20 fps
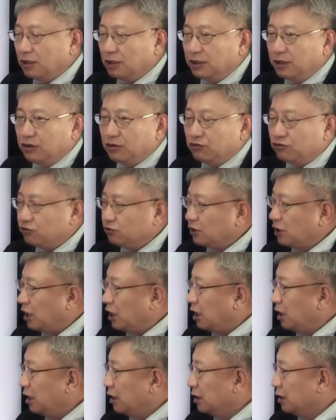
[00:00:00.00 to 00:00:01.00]
리드
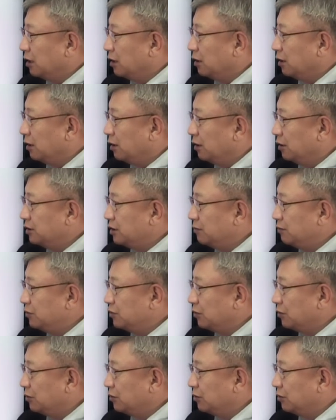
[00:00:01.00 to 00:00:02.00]
2가
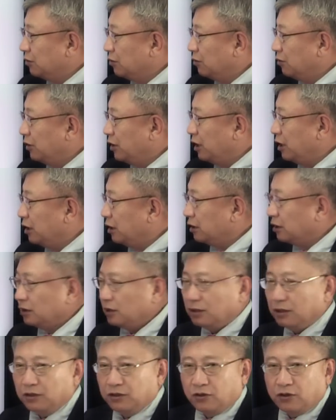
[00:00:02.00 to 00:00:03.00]
심전도의
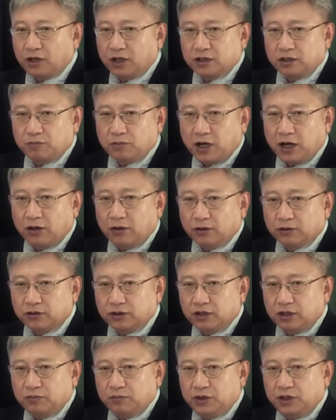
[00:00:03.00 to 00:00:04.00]
여러 가지 파형,
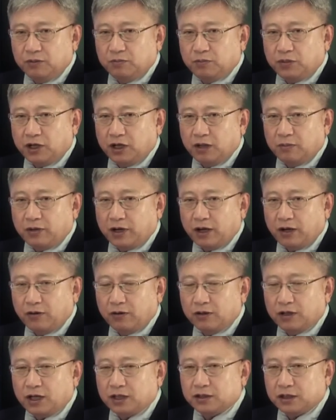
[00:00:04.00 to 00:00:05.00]
특히 P파의
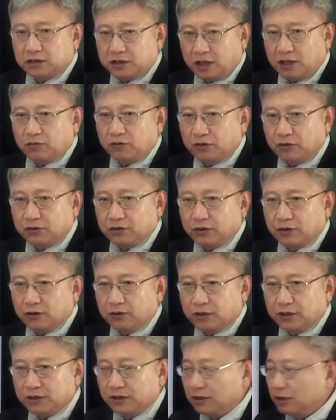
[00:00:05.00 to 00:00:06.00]
파형을 가장 잘 보여줘요.
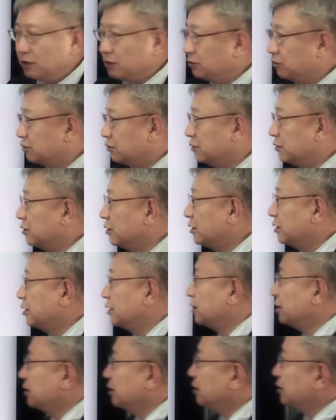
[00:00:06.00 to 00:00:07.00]
그래서 리드 2를
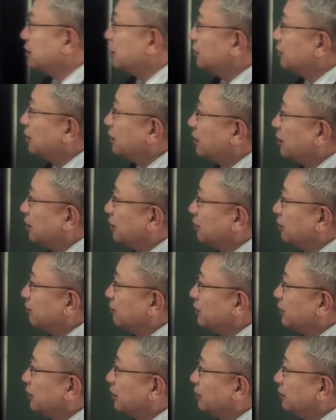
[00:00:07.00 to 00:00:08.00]
선택을 하는
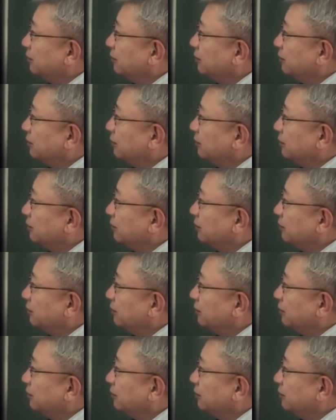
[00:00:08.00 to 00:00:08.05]
겁니다.